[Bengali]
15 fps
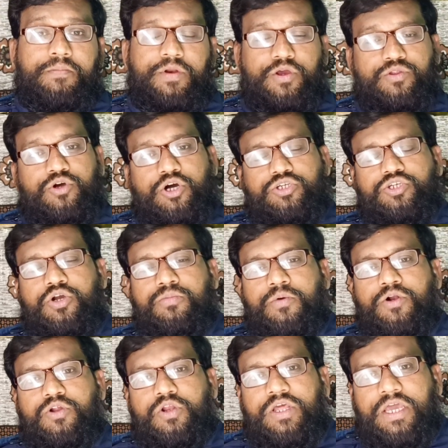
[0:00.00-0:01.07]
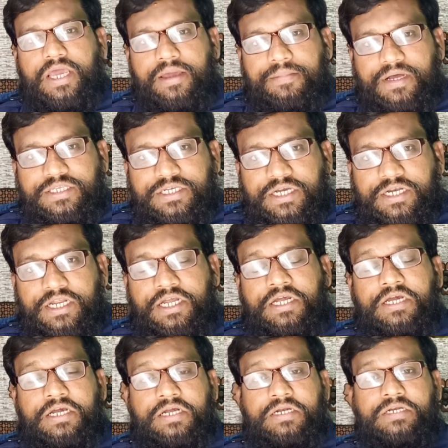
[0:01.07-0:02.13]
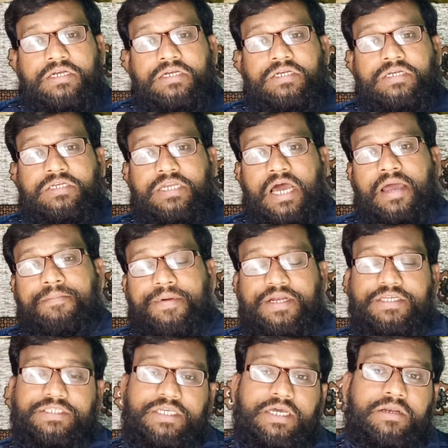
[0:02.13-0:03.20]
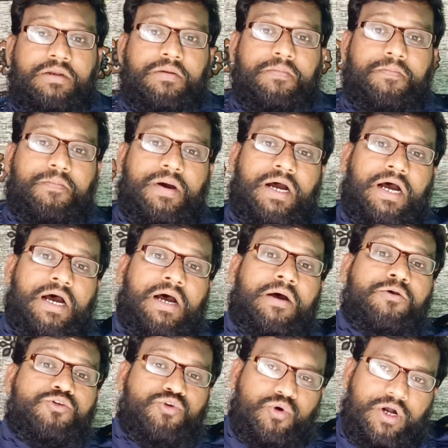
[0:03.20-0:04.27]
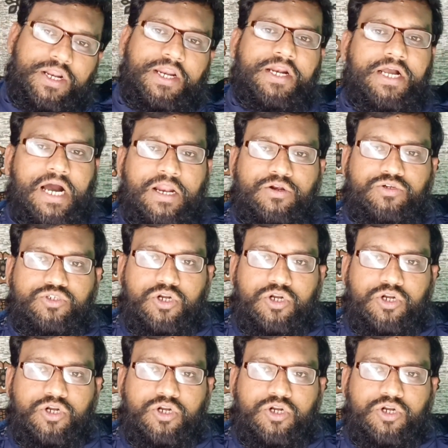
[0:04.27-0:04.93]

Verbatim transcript: প্রিয় দর্শক মন্ডলী এবার জেনে ডায়াবেটিসের বা সুগারের কারণ